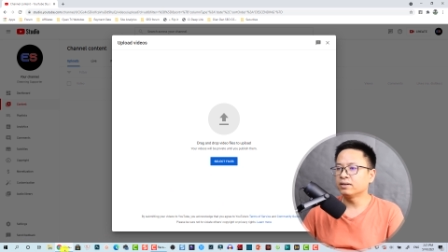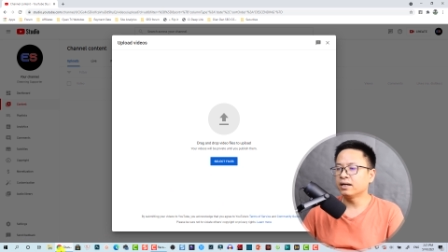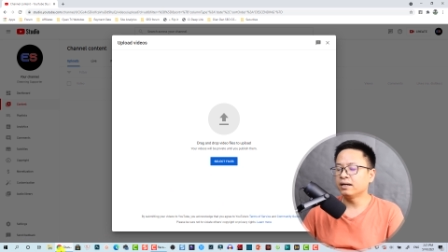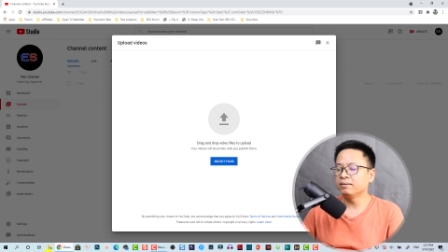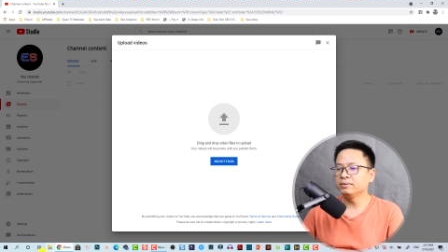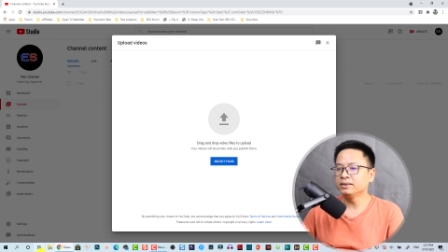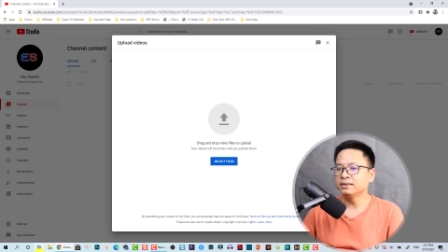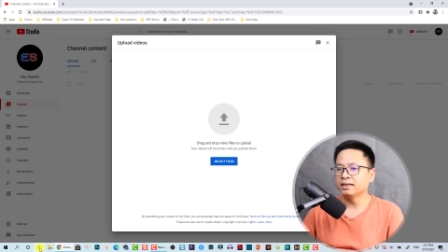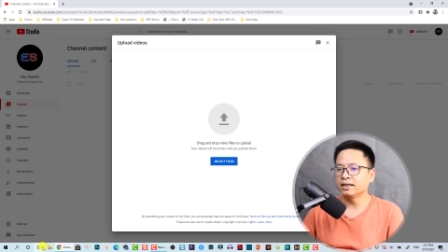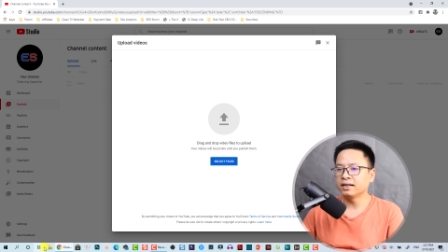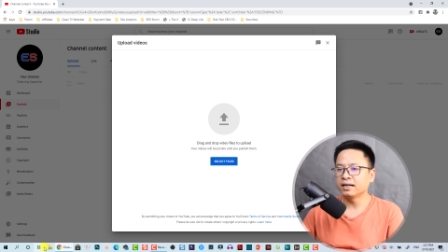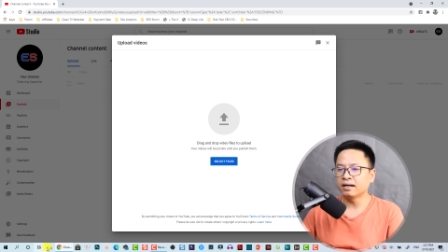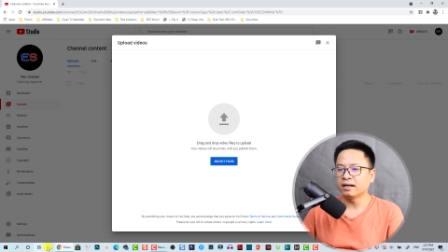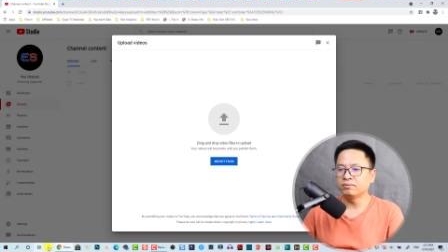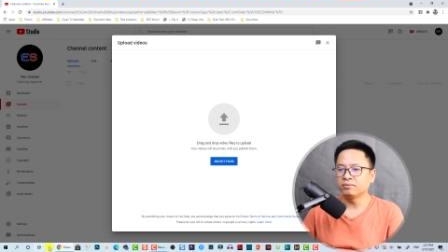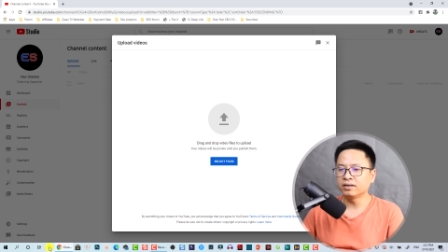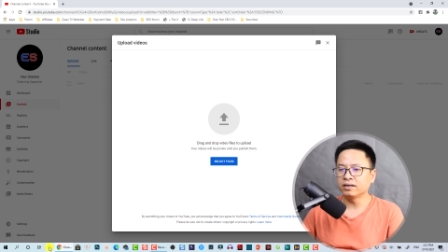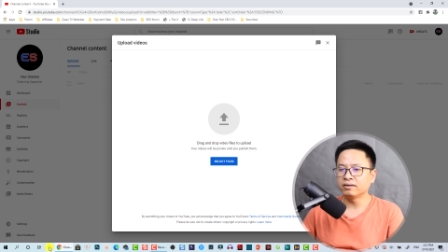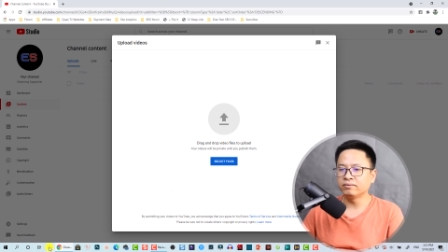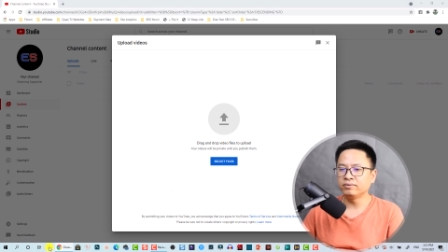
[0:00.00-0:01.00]
Đây mình sẽ
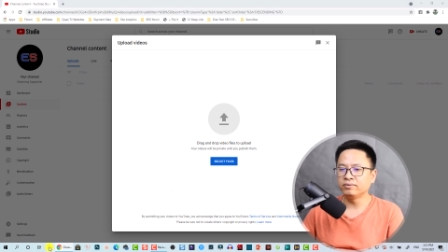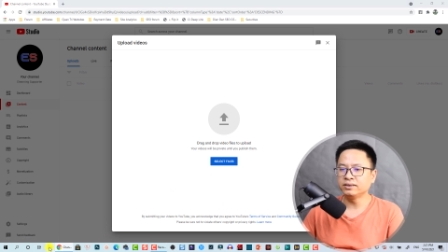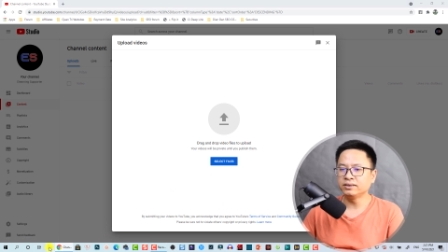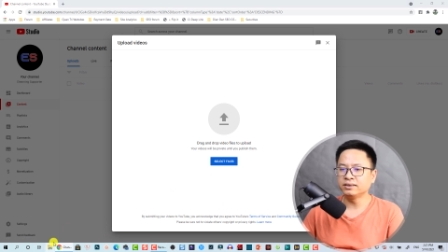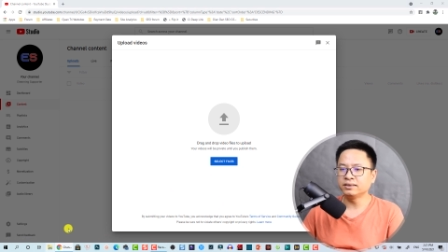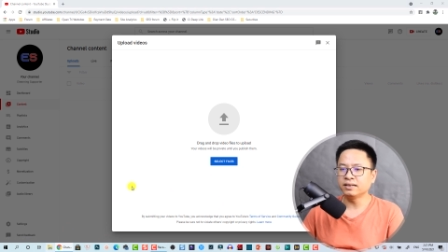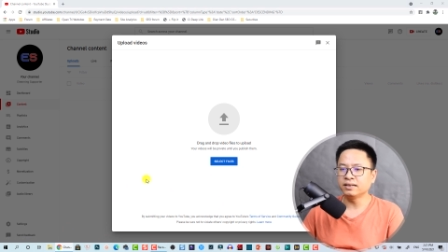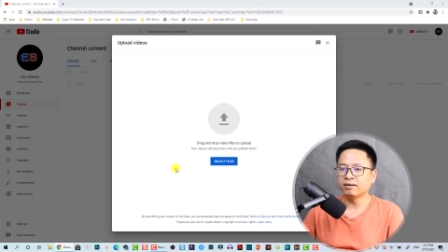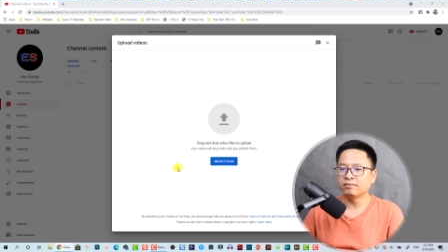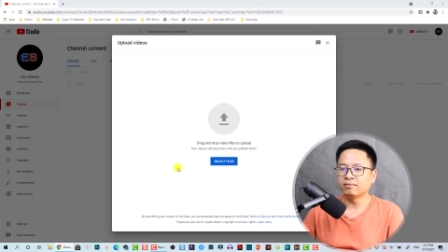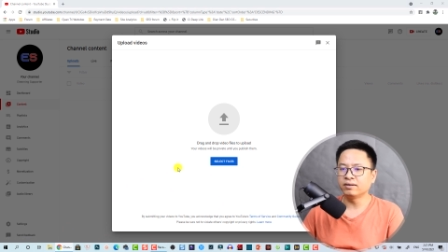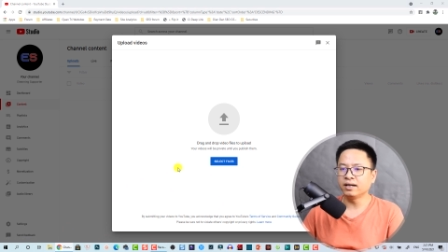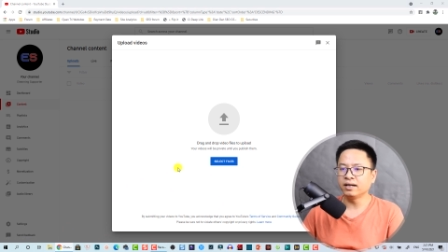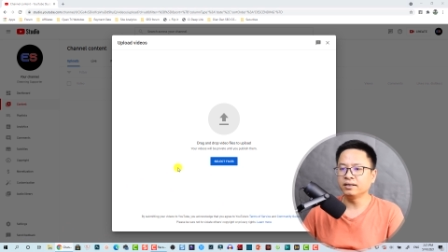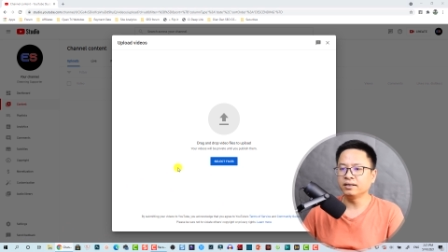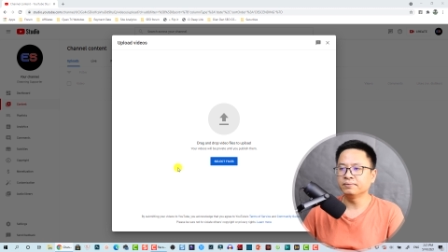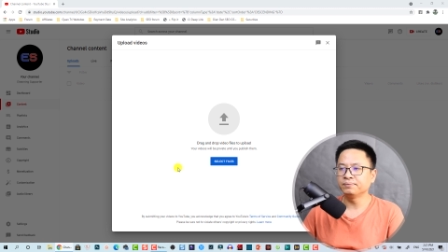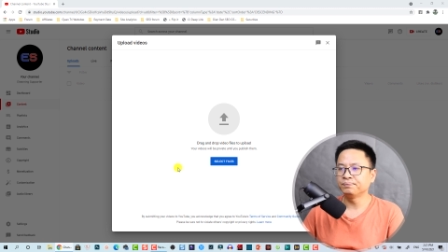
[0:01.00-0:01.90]
kéo một cái video vào đây.